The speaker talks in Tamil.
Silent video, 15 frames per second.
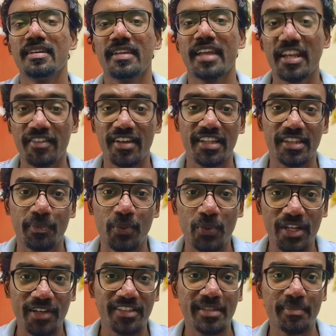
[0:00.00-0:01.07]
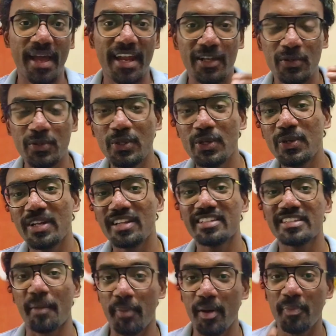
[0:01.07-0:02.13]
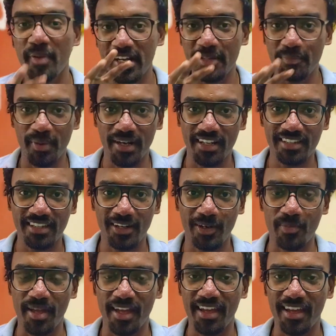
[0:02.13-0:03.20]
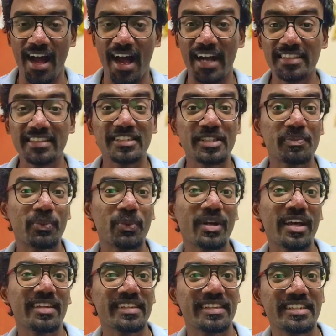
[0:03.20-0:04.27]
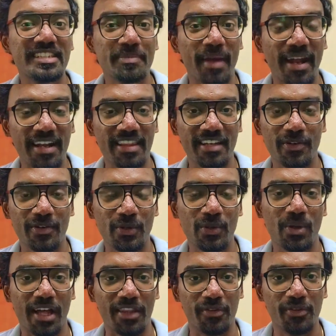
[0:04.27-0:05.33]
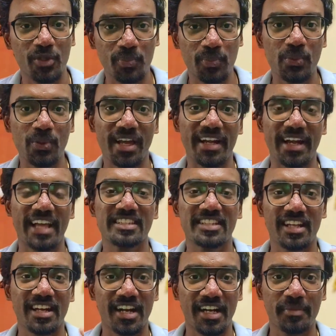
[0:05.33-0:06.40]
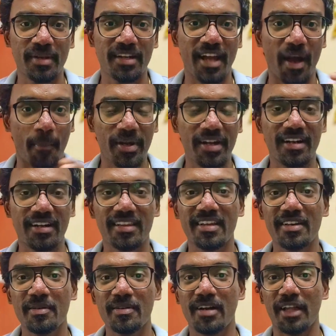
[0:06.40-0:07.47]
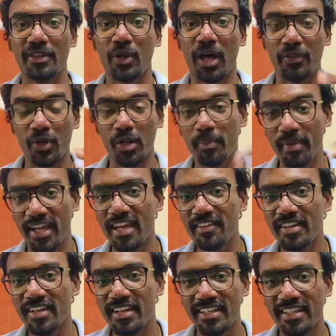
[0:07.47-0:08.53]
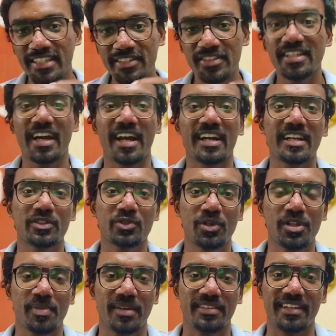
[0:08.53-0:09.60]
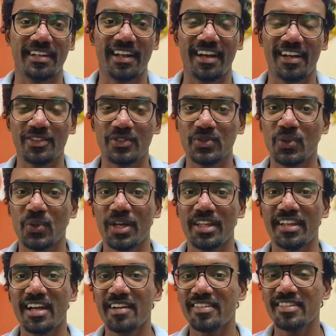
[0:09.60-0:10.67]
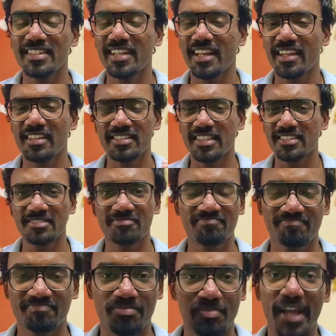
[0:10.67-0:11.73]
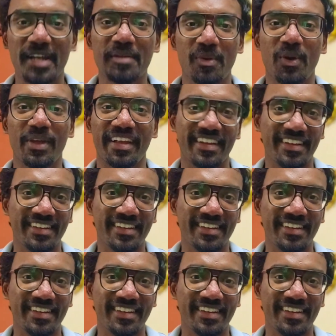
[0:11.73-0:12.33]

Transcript: இனிவே அந்த பூனை வந்து மேலே குதிக்குன்றது தப்பாக பிரிண்ட் பண்ணியிருந்தாலுமே அடுத்து அந்த பூனை அது எந்திரிச்சி மேலே தான் வரும் அது வந்து ஒரு பூனை நேச்சுரலான அனிமல் அப்படின்றத அது அதோட பிஹேவியரை இது வந்து கரெக்டாக சொல்லுது பார்த்தீங்களா ஸோ அதெல்லாம் வந்து ஜஸ்ட் மைண்ட் ப்ளோயிங்